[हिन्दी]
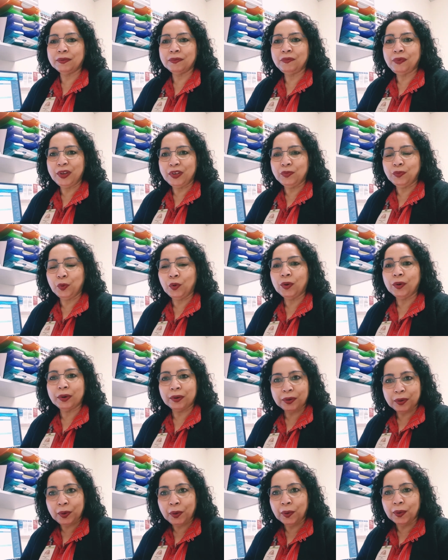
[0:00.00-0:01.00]
फेसबुक
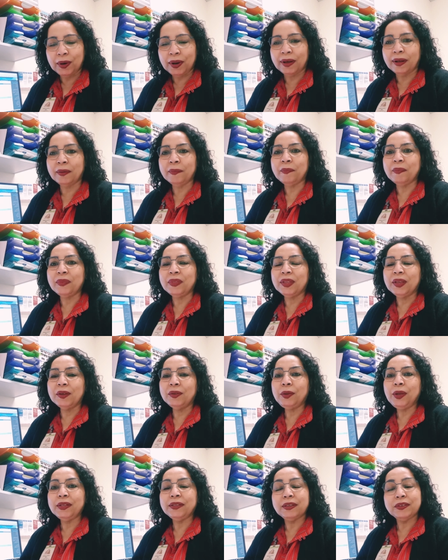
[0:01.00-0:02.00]
खोला
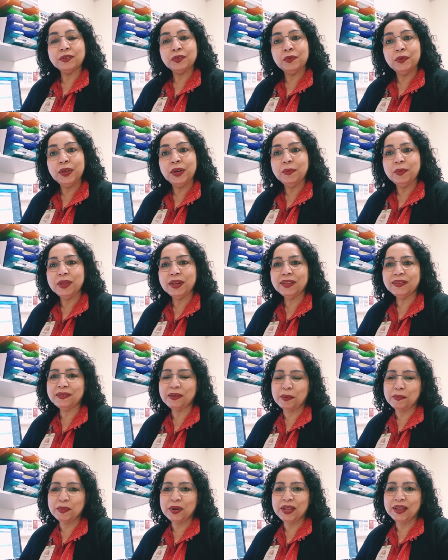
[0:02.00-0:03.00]
तो एक तस्वीर मेरे
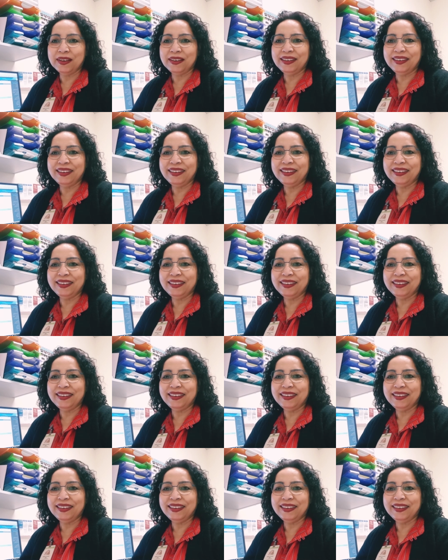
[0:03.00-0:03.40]
सामने आई